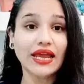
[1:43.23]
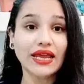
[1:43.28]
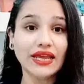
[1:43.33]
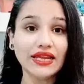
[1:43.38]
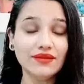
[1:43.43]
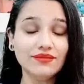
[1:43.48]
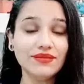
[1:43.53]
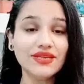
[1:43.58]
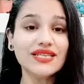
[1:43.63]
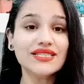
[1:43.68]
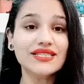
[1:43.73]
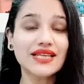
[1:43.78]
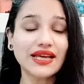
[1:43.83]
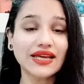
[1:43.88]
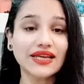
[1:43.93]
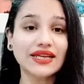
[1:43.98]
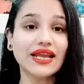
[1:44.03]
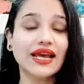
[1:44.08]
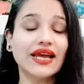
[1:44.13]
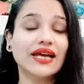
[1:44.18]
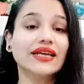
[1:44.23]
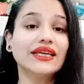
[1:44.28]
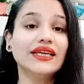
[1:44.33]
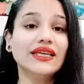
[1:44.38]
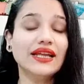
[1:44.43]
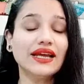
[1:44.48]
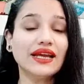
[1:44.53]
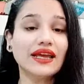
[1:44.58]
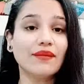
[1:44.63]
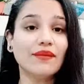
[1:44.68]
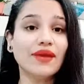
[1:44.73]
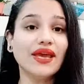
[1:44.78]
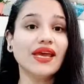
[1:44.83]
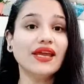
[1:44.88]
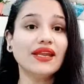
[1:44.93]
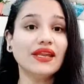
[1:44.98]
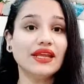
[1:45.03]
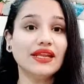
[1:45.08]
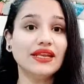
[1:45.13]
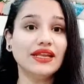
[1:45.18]
الميزه الاخيره
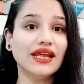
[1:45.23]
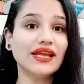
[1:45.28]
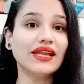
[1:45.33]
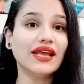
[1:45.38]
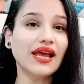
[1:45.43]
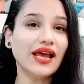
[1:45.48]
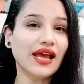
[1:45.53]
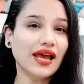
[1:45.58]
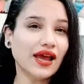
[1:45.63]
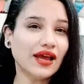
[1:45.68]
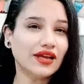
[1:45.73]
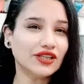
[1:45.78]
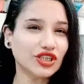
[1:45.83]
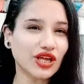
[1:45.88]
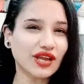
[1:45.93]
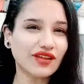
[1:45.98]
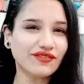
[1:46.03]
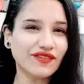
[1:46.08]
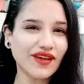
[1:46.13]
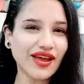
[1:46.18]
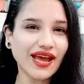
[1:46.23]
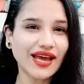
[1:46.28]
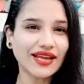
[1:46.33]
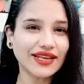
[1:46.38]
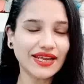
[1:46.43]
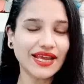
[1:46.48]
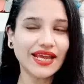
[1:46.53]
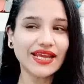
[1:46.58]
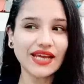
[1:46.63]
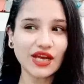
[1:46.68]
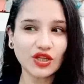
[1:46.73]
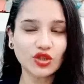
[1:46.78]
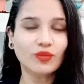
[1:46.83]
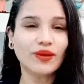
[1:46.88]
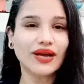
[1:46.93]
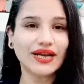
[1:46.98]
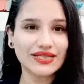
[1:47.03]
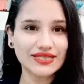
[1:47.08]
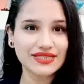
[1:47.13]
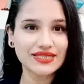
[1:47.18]
كمان اللي انا شايفاها ان هي
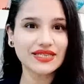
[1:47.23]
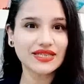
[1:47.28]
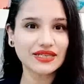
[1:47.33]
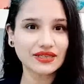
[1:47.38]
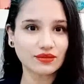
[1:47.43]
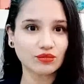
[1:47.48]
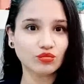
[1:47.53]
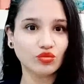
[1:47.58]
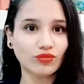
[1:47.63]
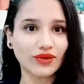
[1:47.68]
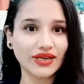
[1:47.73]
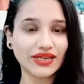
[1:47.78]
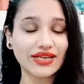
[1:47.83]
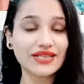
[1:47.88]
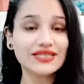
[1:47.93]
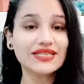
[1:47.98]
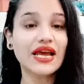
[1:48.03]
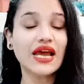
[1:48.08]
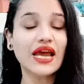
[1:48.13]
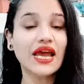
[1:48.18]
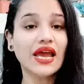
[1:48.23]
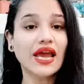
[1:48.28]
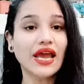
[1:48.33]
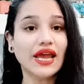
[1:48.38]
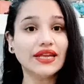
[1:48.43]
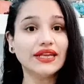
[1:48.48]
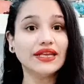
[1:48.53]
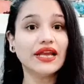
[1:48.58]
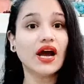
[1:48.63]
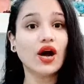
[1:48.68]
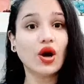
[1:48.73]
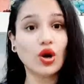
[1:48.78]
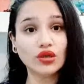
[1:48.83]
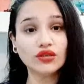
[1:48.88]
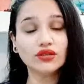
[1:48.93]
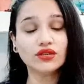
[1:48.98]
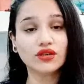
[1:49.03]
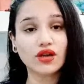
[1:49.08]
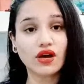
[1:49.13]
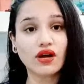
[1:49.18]
هتبقى كتير مميزه ان
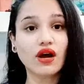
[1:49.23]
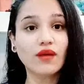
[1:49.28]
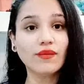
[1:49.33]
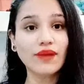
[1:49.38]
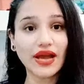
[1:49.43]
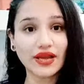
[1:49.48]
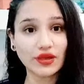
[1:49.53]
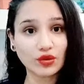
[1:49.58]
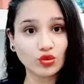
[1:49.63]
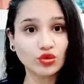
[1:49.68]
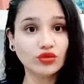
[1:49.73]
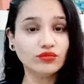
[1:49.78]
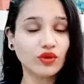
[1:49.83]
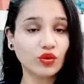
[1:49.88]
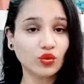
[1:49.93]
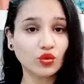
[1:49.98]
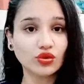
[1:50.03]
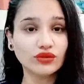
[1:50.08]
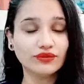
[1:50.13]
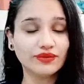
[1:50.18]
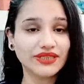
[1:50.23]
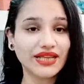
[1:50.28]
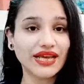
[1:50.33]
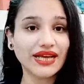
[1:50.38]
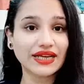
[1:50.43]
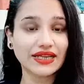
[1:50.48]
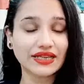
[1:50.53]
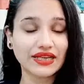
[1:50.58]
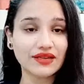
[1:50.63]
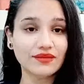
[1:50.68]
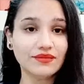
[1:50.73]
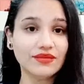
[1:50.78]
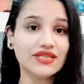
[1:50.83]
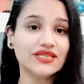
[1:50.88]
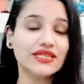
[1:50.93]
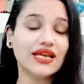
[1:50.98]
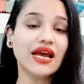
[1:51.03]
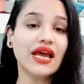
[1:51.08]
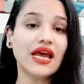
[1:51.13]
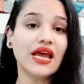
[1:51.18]
هحط رقم هيكون موجود بداخل
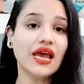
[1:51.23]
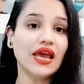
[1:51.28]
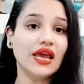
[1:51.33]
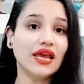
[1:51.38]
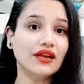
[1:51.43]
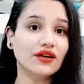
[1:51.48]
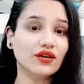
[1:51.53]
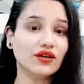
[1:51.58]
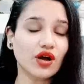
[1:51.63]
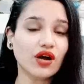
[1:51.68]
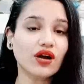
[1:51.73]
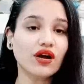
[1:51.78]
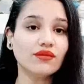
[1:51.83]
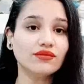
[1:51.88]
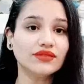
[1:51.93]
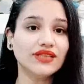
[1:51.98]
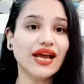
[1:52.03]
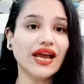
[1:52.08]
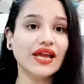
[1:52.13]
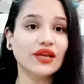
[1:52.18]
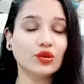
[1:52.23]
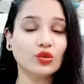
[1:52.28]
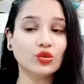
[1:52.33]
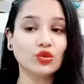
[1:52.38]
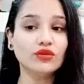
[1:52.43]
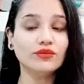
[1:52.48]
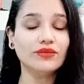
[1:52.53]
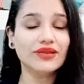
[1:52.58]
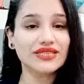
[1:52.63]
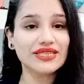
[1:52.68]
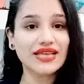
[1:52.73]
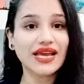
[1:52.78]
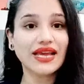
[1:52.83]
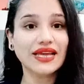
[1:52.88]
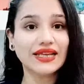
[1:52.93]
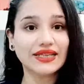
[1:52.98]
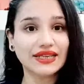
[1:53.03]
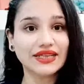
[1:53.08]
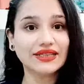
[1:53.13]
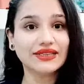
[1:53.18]
الميزه الرقم ده هيكون
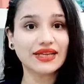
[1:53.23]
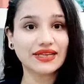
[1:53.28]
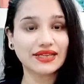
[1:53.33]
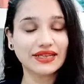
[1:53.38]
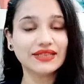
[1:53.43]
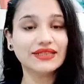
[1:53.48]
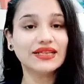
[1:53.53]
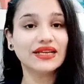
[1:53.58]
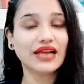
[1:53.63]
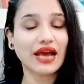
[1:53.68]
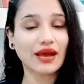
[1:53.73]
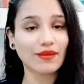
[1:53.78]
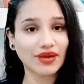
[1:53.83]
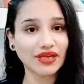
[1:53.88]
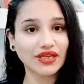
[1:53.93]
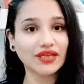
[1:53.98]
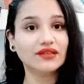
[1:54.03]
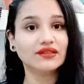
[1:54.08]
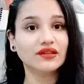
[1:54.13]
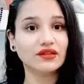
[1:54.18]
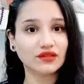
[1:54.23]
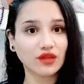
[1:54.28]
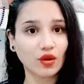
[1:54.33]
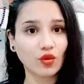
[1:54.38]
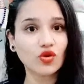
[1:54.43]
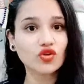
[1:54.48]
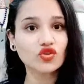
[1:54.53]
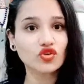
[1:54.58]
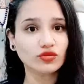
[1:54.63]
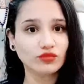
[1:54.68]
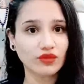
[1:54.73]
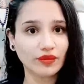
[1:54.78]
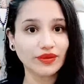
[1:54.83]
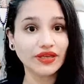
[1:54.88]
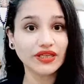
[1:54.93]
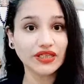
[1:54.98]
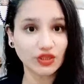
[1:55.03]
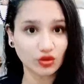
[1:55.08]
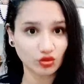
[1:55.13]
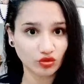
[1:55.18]
بيسهل جدا جدا عمليه التواصل ما
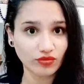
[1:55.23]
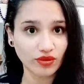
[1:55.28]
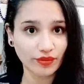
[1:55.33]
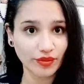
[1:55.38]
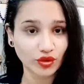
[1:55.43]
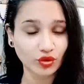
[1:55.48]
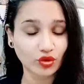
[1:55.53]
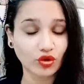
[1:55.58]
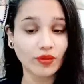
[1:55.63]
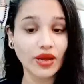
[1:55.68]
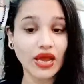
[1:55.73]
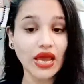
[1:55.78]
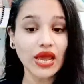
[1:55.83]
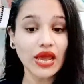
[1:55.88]
بيني وما بينكم